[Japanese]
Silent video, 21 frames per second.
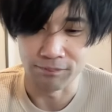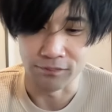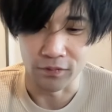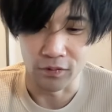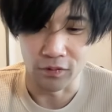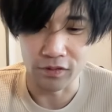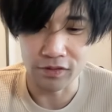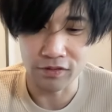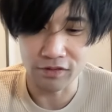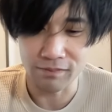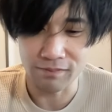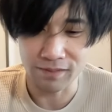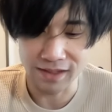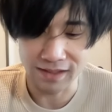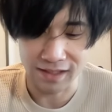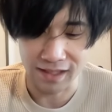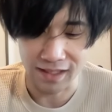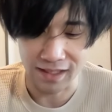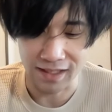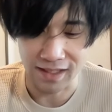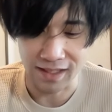置いときまし
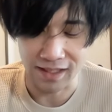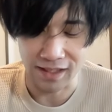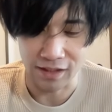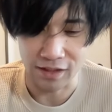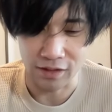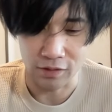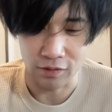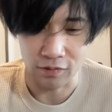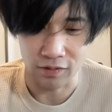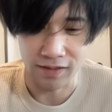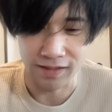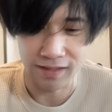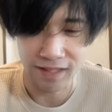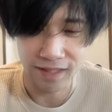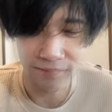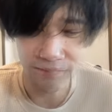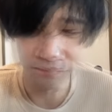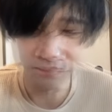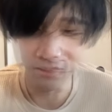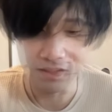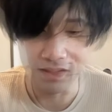たはいこれね
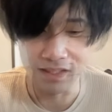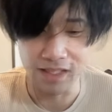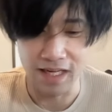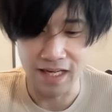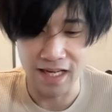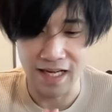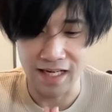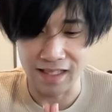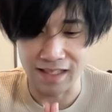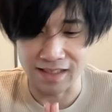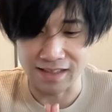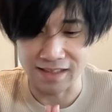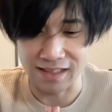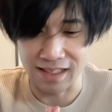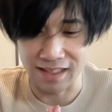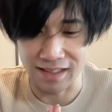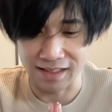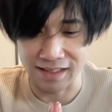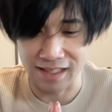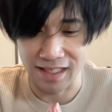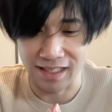レアガチャ
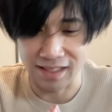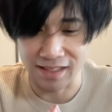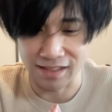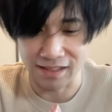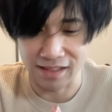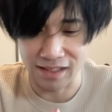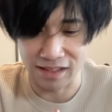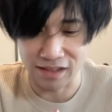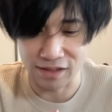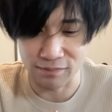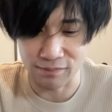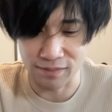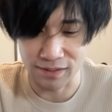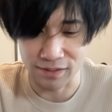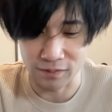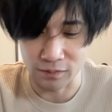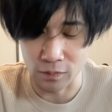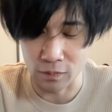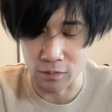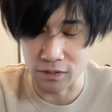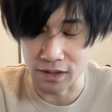原画師
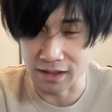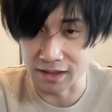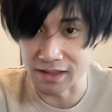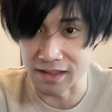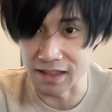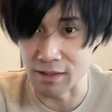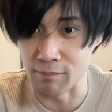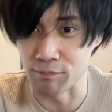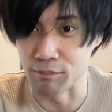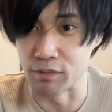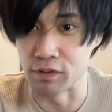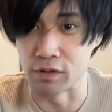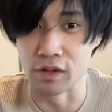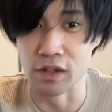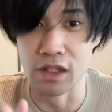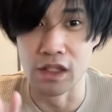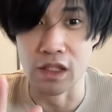フェスログインスタンプ